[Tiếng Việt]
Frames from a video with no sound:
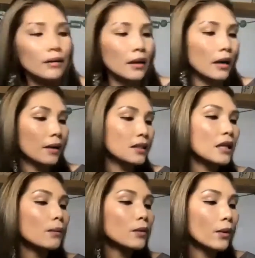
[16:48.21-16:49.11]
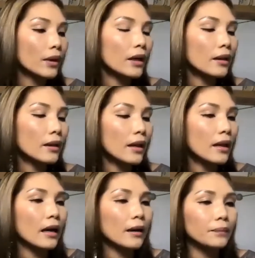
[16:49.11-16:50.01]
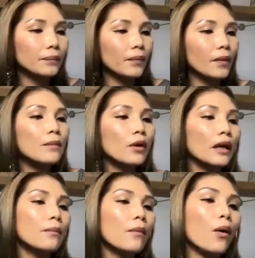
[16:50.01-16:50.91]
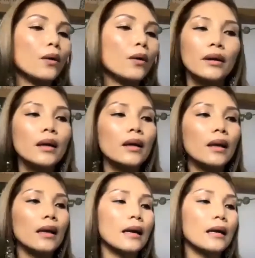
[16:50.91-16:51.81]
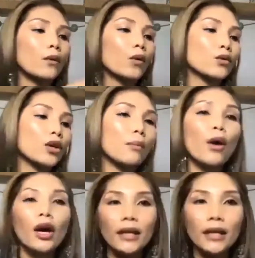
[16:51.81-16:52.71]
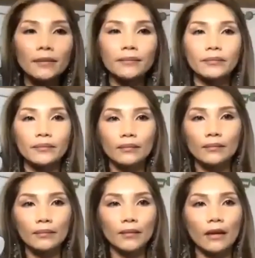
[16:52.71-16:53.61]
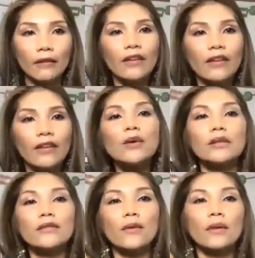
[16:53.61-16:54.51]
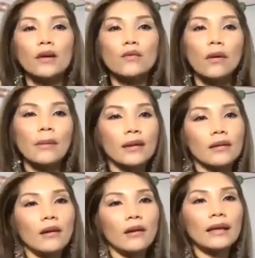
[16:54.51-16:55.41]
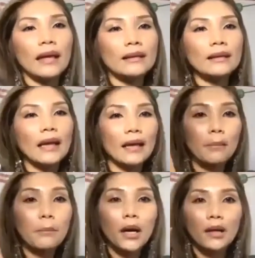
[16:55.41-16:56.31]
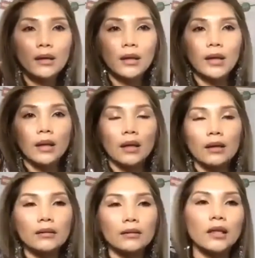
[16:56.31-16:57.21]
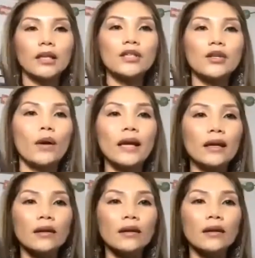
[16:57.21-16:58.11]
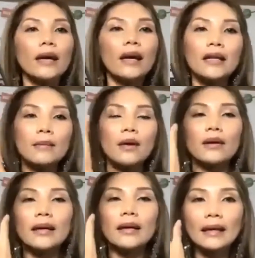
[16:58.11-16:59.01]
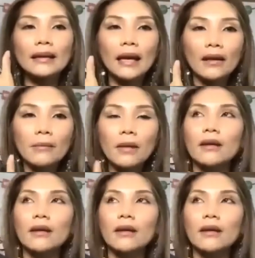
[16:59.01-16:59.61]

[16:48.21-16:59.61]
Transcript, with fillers: uh, xong rồi đó thì là tới một cái bộ nữa là bộ cho body ví dụ như phụ nữ của mình có cái cán tay nó bự những cái chỗ khác nó ok nhưng mà có cái cán tay nó